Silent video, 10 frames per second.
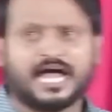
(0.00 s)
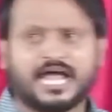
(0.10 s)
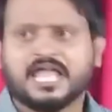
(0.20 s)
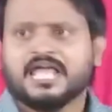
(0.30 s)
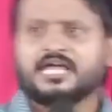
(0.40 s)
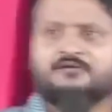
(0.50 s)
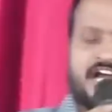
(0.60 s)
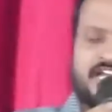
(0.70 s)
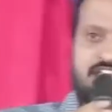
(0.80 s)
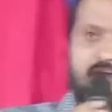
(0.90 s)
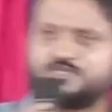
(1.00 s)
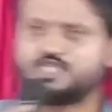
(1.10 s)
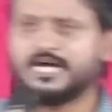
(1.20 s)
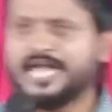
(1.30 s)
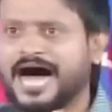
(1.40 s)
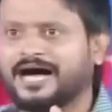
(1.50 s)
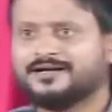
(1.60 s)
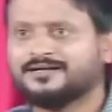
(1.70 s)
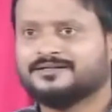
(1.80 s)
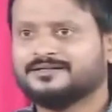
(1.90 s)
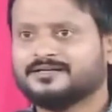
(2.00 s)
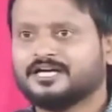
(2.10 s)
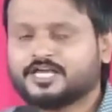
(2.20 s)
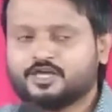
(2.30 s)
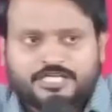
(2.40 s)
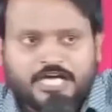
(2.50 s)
है वर्षिप चला कि उसके